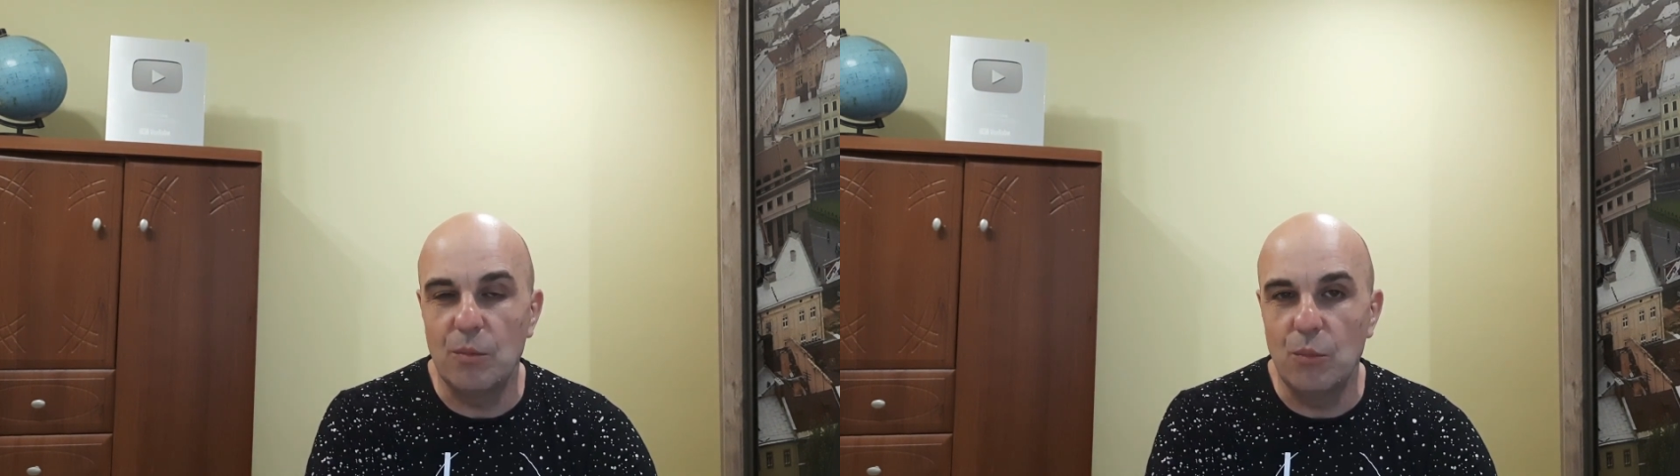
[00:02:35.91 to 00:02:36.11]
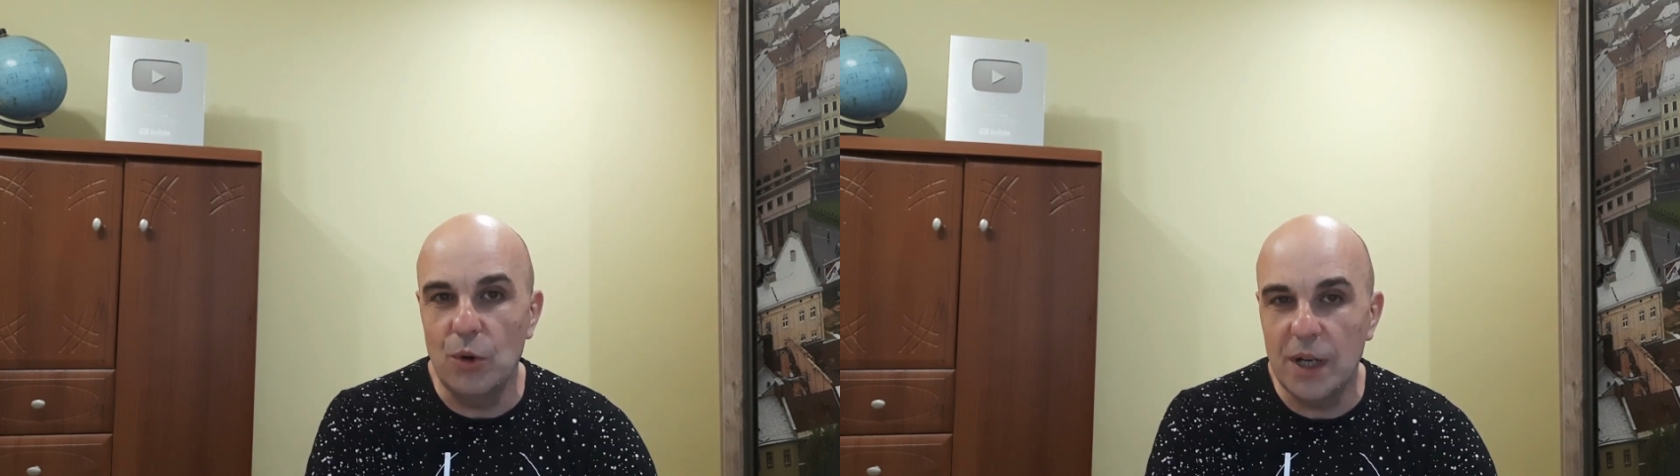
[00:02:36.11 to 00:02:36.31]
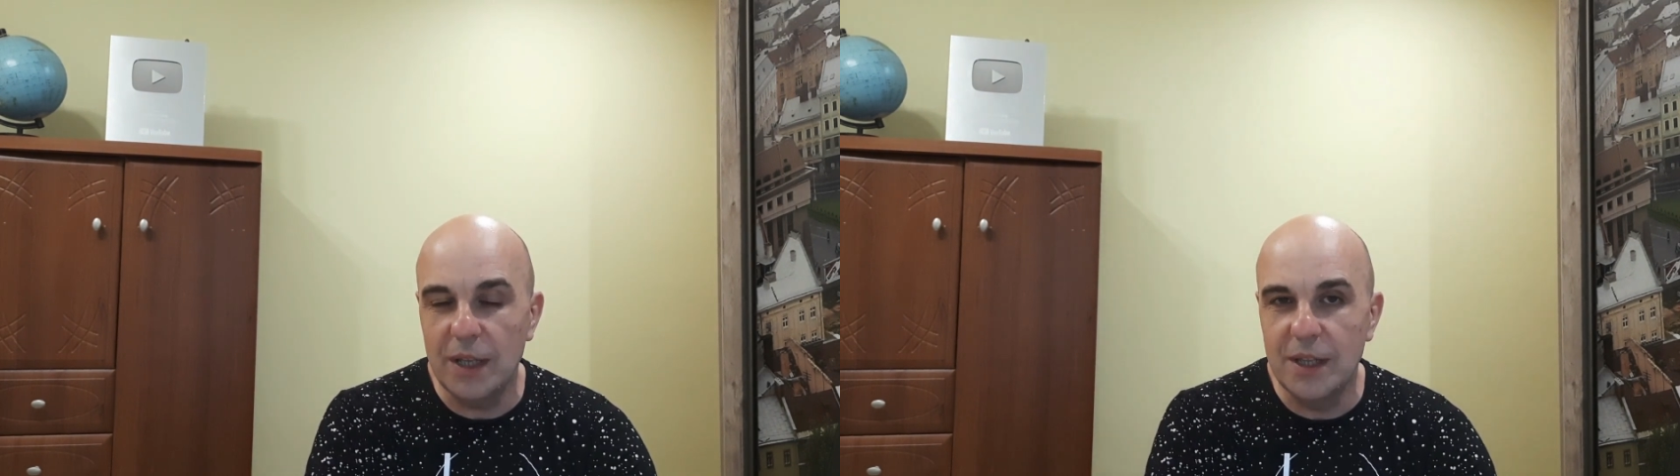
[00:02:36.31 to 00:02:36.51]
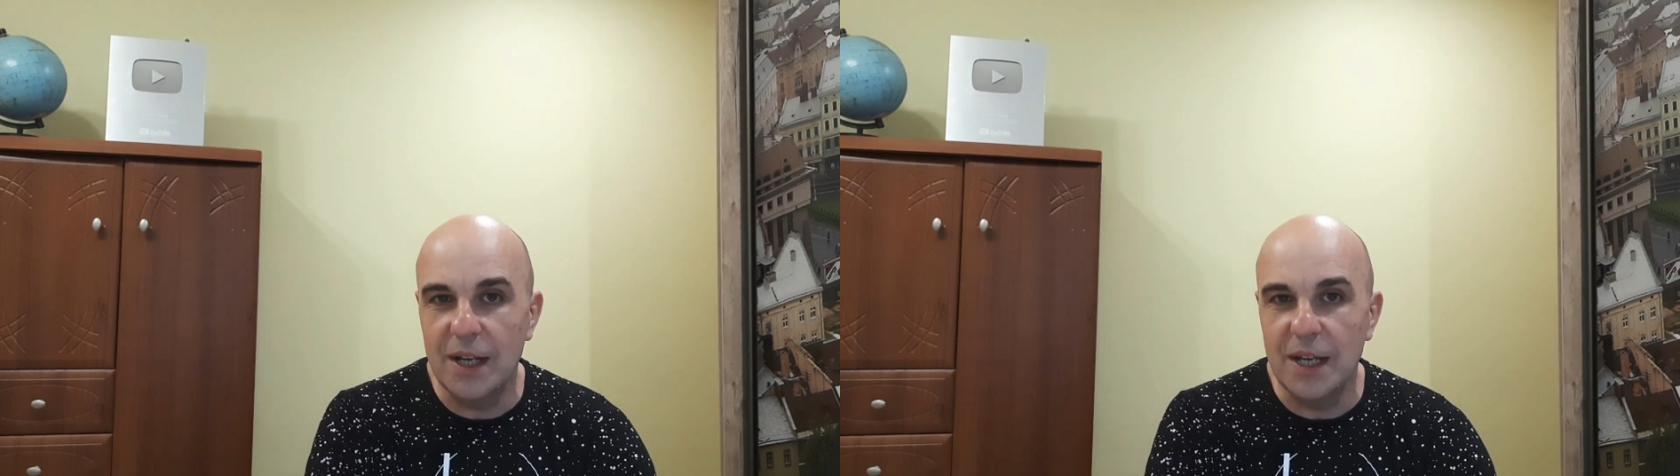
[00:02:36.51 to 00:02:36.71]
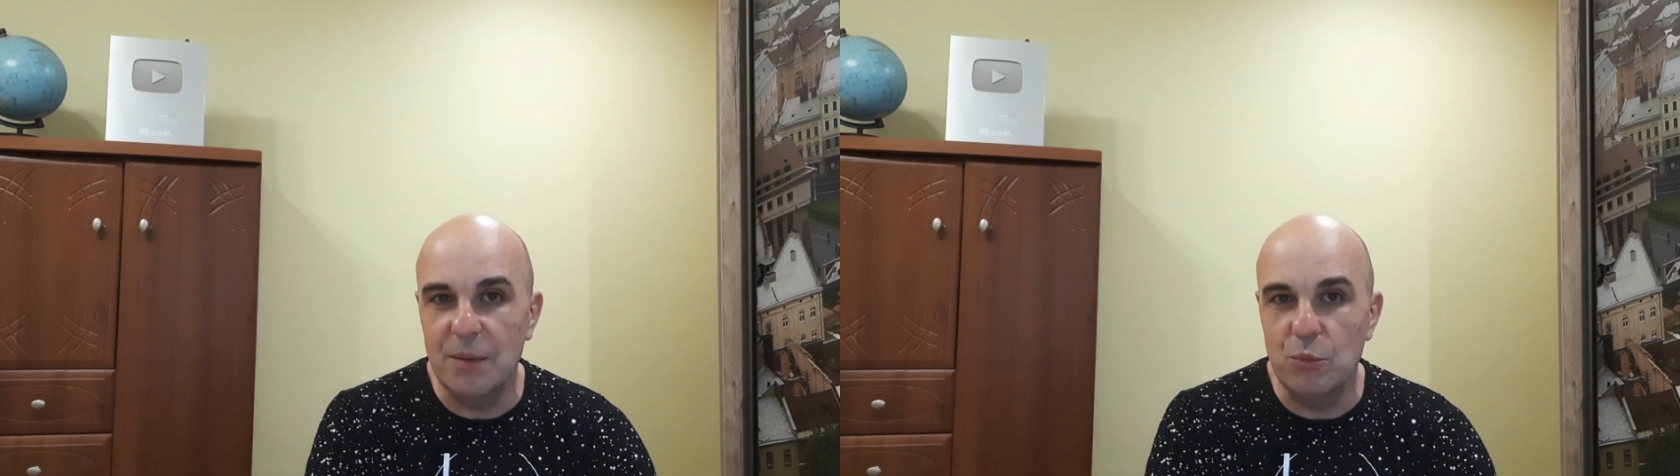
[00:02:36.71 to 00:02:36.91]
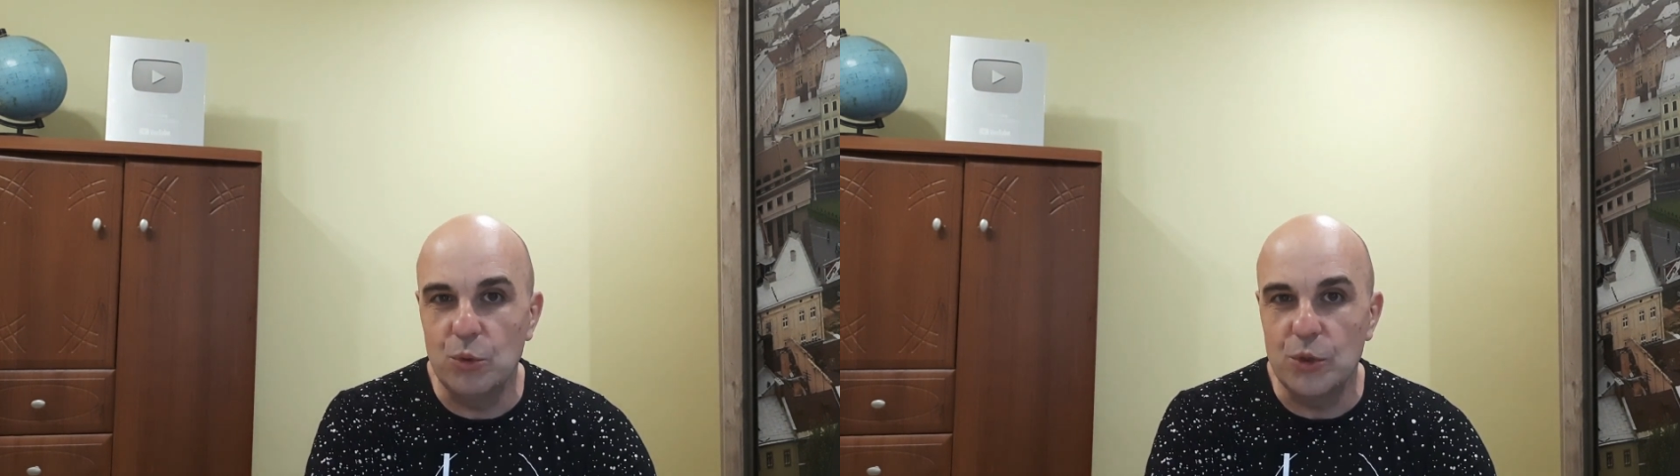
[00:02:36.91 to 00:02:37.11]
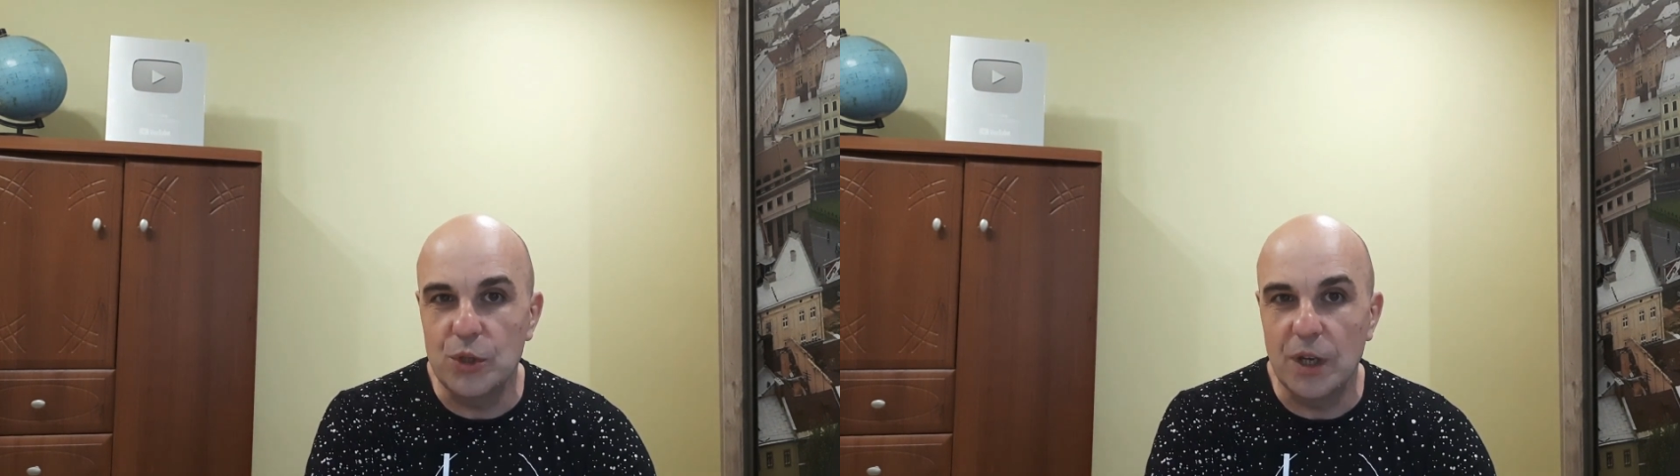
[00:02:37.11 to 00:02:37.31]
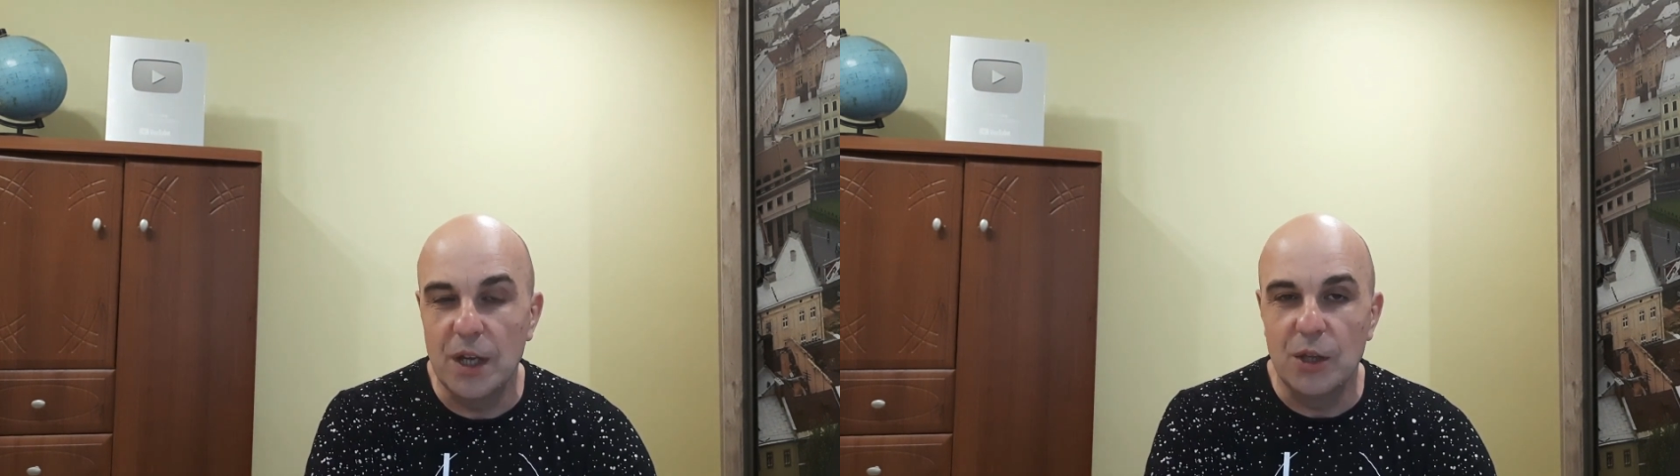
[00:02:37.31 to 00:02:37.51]
более дальнее
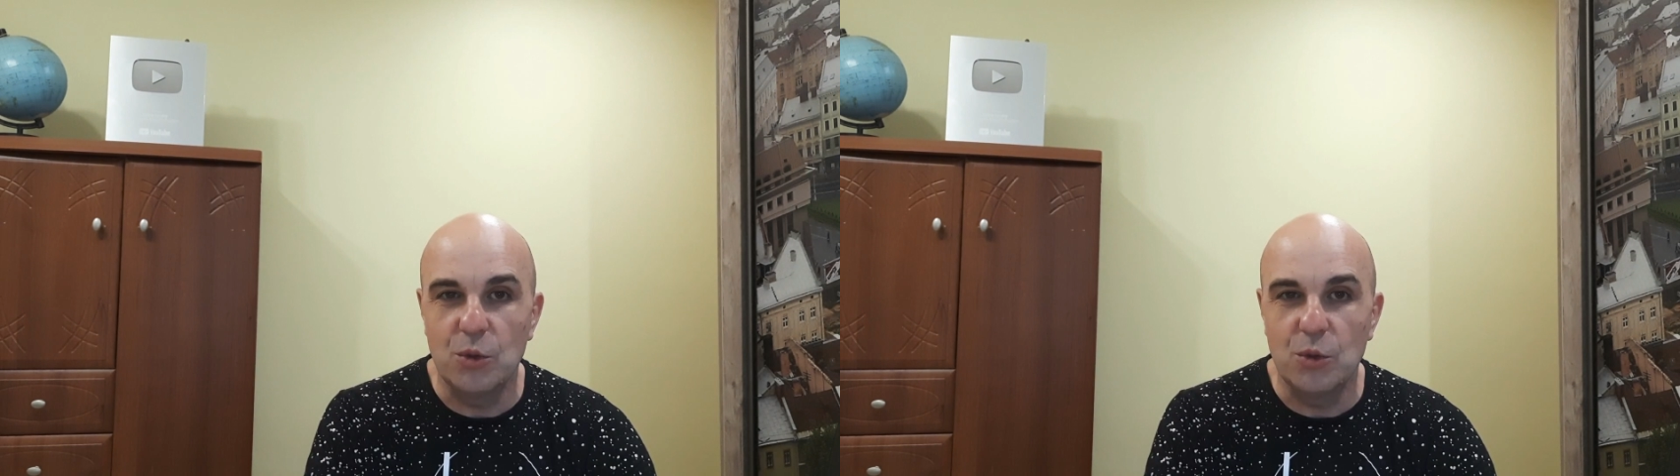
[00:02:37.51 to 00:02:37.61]
будущее,